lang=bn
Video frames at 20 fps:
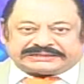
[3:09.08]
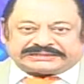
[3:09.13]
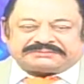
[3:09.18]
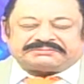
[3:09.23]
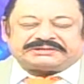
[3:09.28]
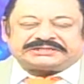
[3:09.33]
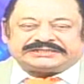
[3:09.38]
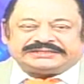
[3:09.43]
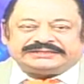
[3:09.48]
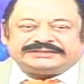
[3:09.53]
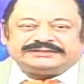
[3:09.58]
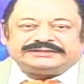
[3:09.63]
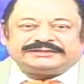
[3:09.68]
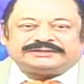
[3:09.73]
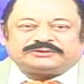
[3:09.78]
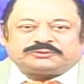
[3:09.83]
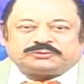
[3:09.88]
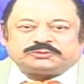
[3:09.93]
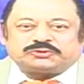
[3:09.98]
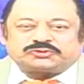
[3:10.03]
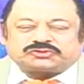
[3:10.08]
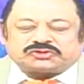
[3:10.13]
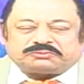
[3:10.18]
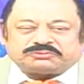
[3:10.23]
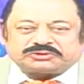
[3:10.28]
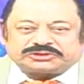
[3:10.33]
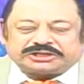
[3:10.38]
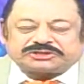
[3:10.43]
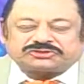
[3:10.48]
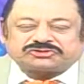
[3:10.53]
পাশাপাশি কোনো
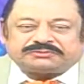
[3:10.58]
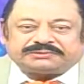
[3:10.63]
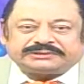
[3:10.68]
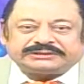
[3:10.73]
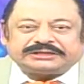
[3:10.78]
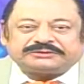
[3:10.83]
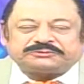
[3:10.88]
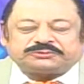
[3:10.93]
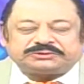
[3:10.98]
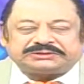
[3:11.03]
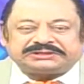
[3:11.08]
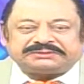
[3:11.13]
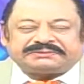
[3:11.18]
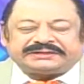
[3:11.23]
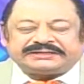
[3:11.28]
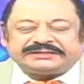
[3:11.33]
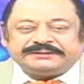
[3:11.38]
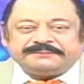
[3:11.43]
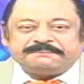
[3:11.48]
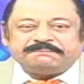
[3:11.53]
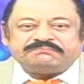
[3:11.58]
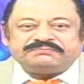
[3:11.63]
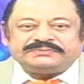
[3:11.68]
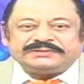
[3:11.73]
সমস্যার সমাধান করতে পারি